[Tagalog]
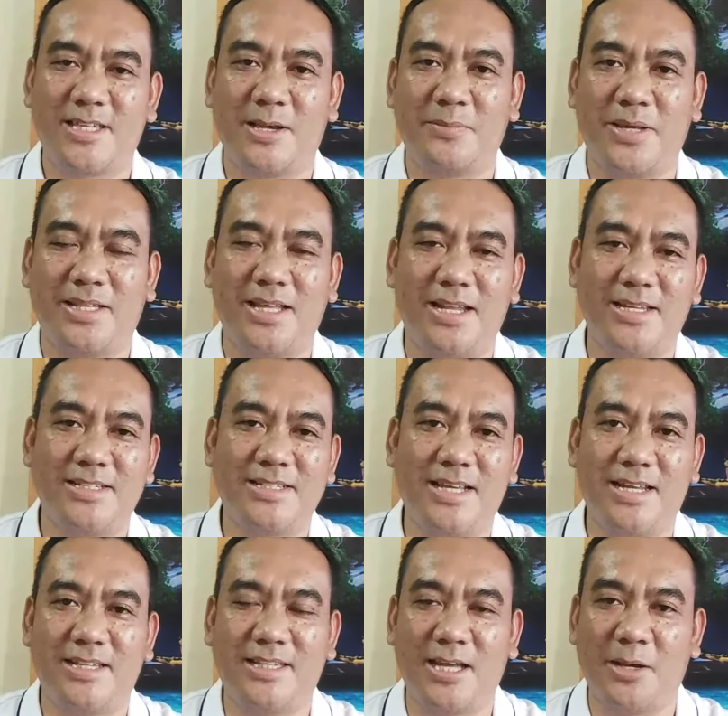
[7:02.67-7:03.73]
sa madaling
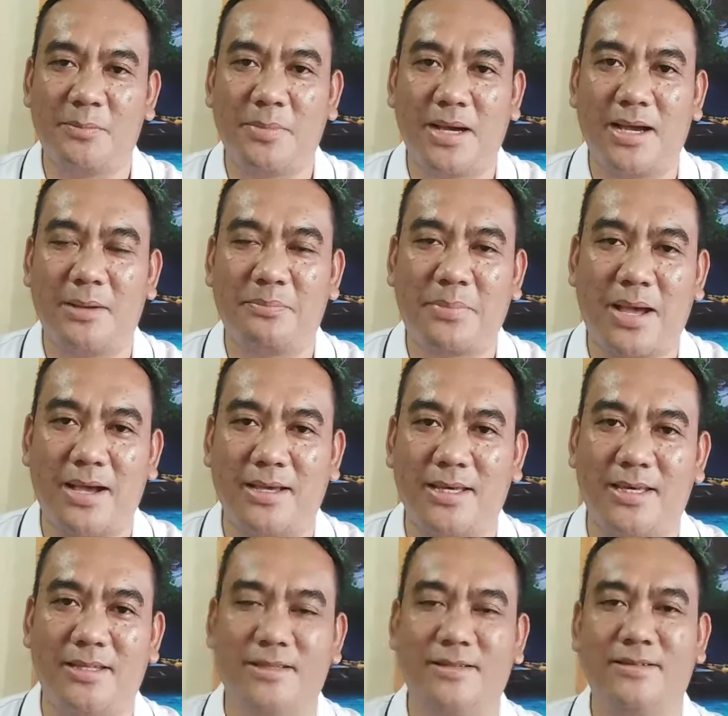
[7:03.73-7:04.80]
salita, mga
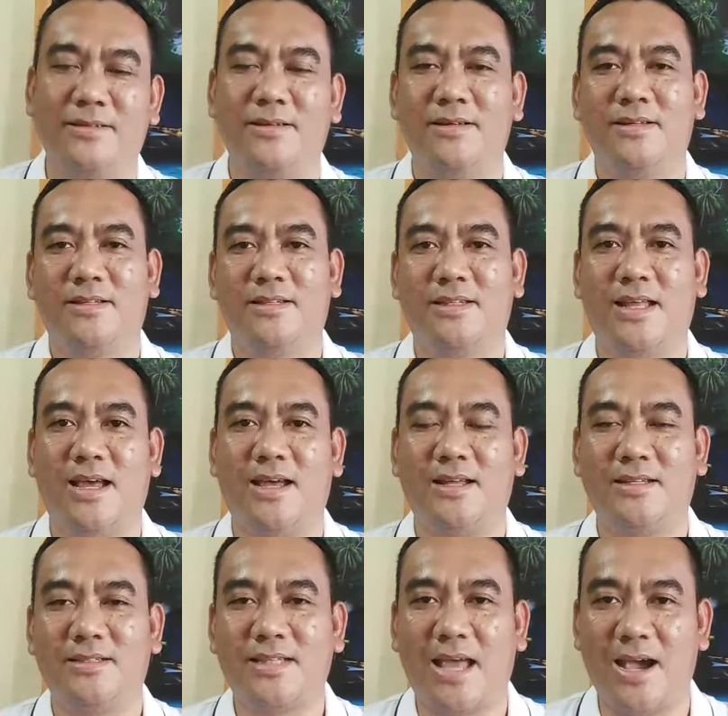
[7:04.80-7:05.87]
pangit na
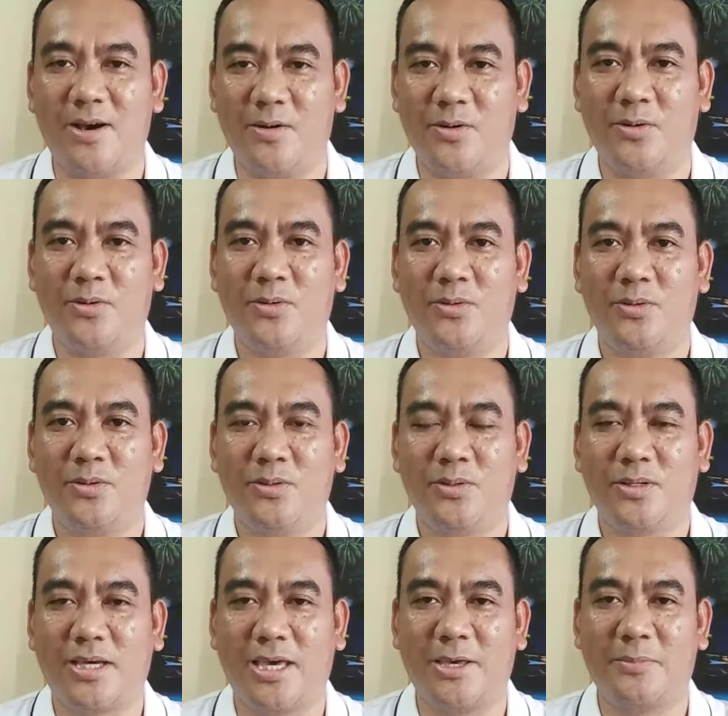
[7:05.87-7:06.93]
tao.
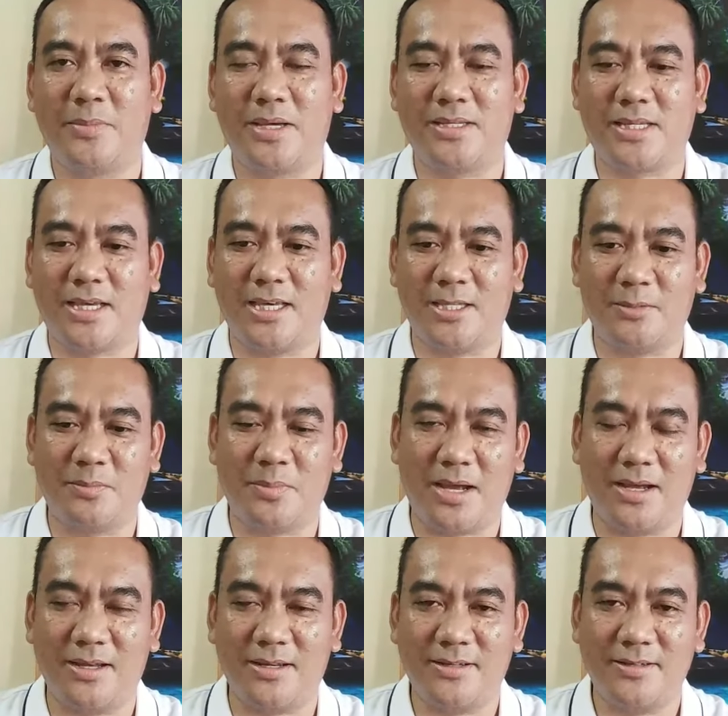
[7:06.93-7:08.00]
Kay masakit
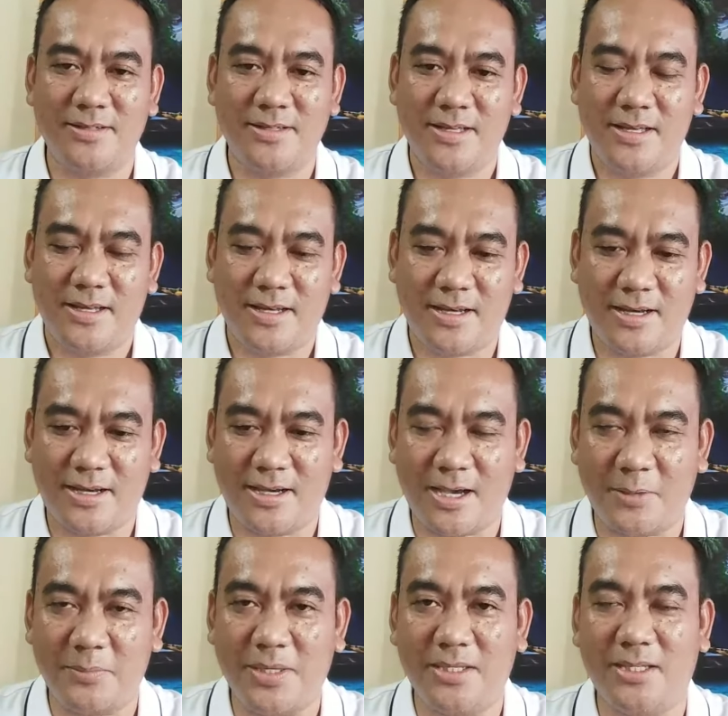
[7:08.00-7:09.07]
mang
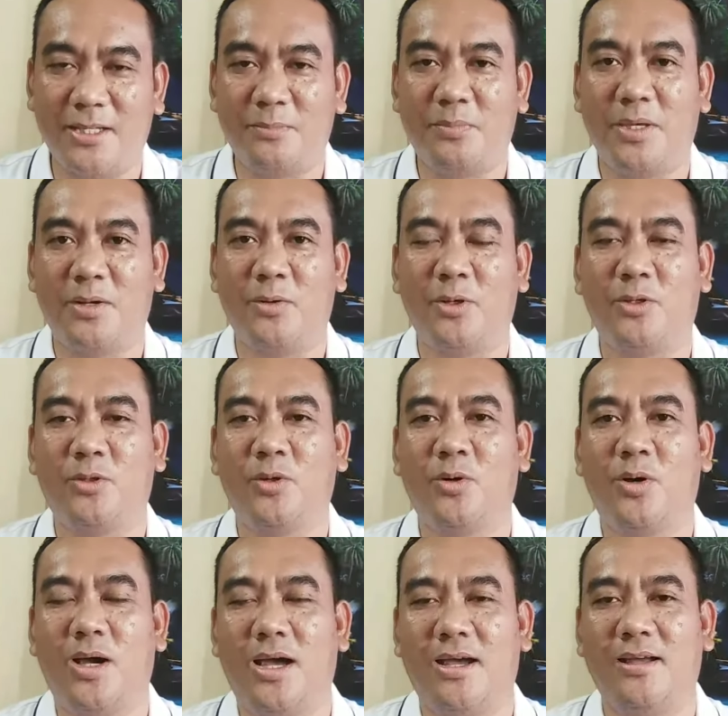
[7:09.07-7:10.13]
uh, aminin pero
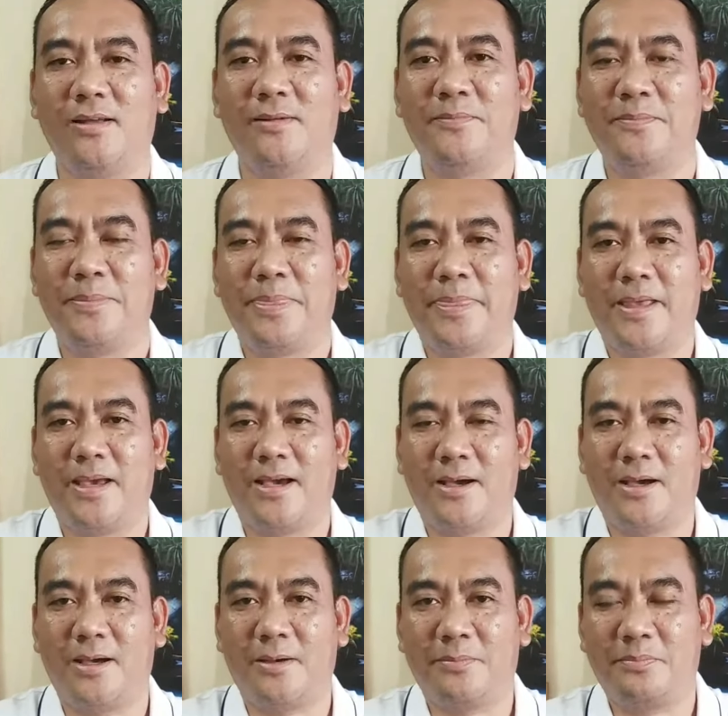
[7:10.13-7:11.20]
ito ang
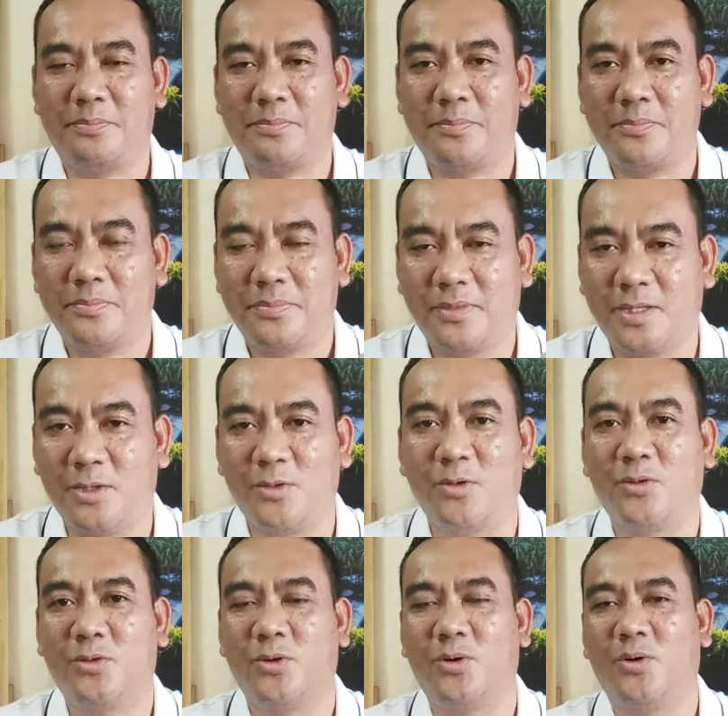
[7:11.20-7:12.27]
uh,
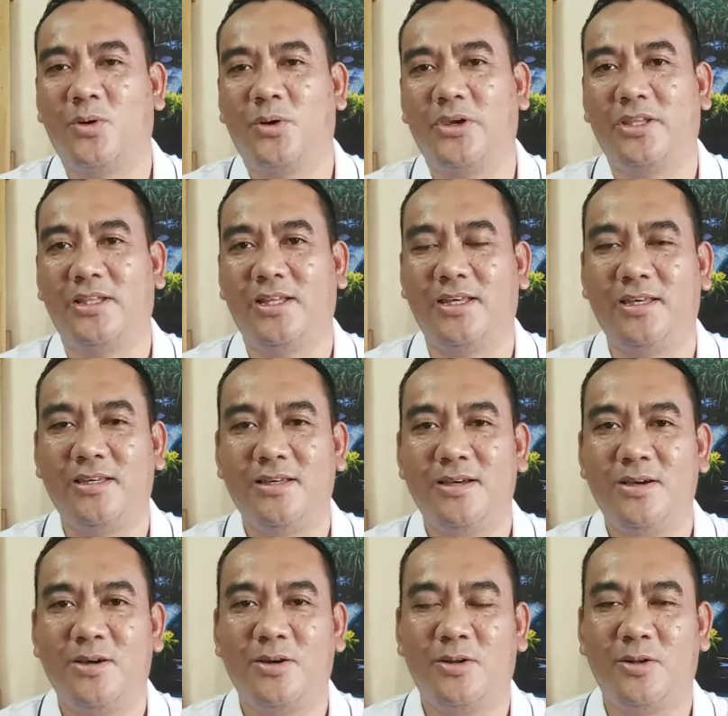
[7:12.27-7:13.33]
tinutukoy ni
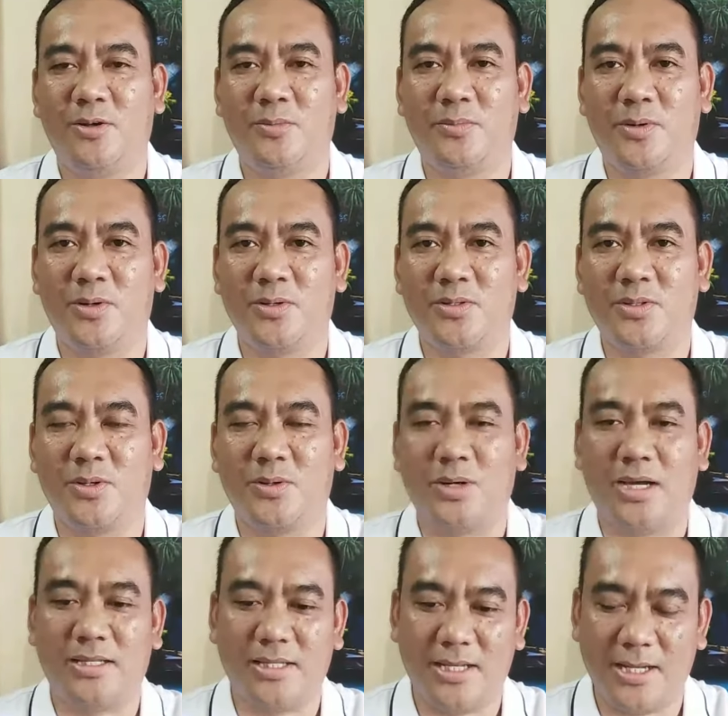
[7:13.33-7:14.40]
Lombroso.
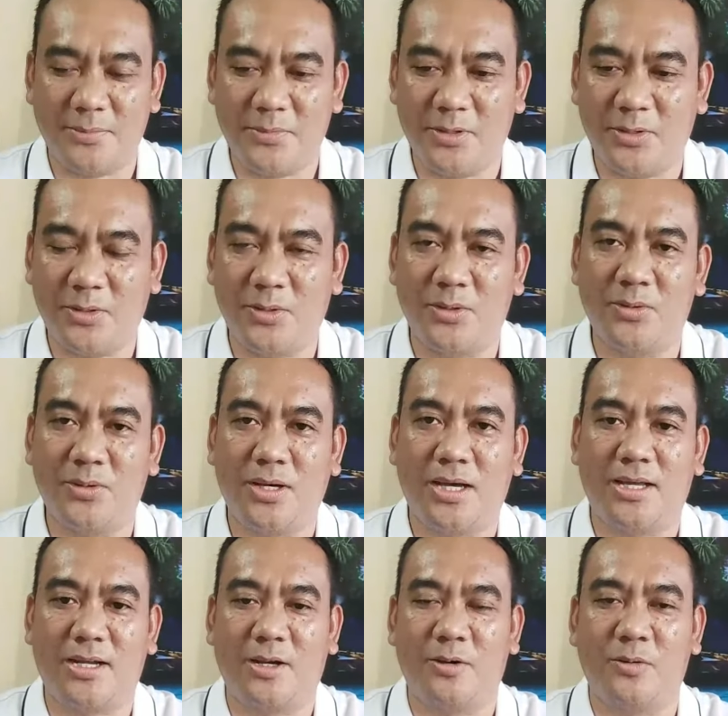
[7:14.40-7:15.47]
At alam niyo noong
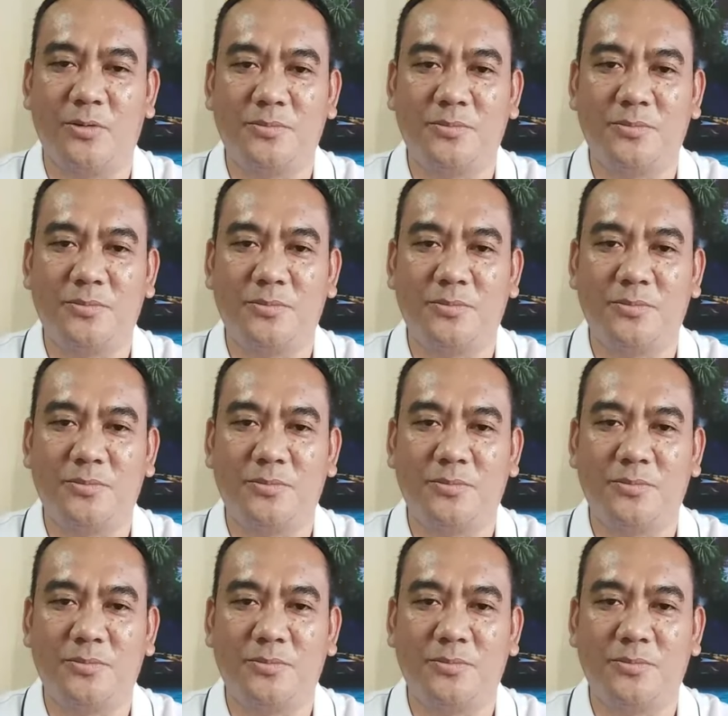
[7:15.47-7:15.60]
araw,